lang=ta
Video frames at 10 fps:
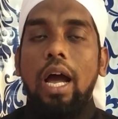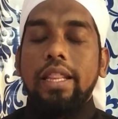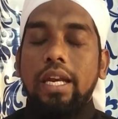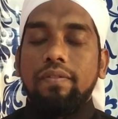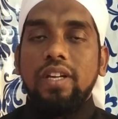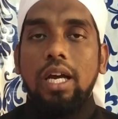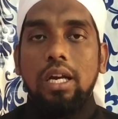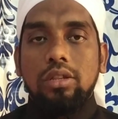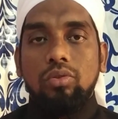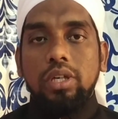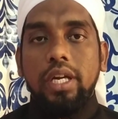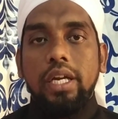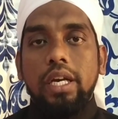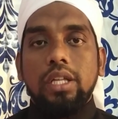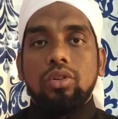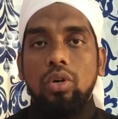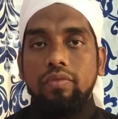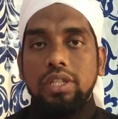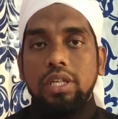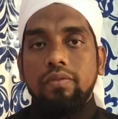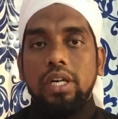அந்த நஃபிலான தொழுகைகளை தொழுவதின்